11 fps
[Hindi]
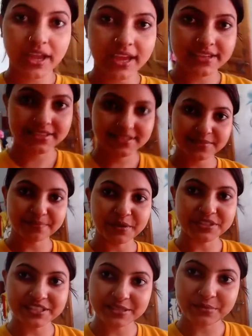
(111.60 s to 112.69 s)
गाइज
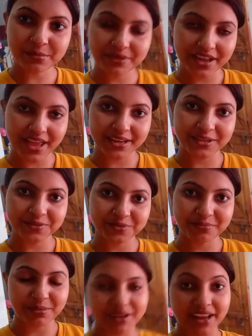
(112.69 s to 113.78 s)
मछली मैं बना रही हूँ
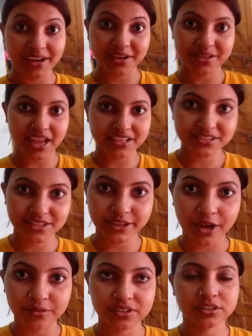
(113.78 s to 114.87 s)
मैं बनाकर आज
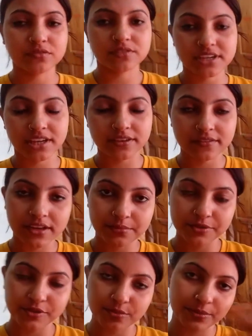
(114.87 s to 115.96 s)
दिखाऊंगी क्योंकि कल वाला
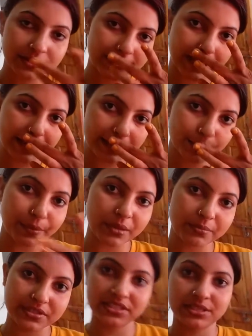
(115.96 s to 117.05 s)
वीडियो में दिखा नहीं
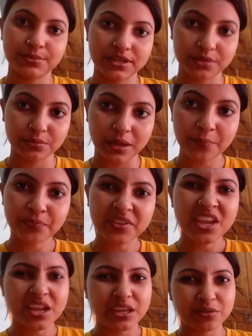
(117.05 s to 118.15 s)
पाई मछली बना हुआ
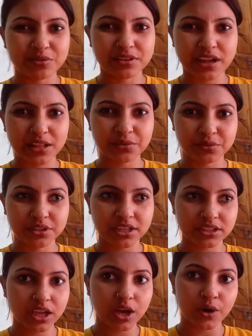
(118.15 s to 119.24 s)
क्योंकि रात हो गया
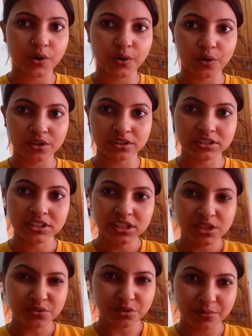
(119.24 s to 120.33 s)
था और
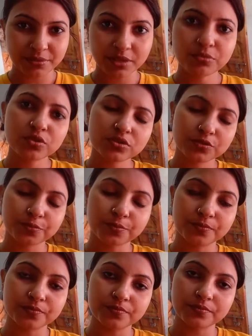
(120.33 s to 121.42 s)
थोड़ा मतलब कुछ
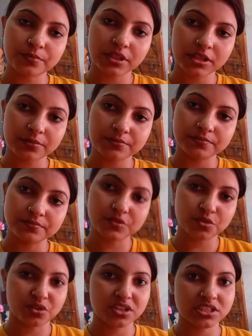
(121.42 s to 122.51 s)
मतलब सोनी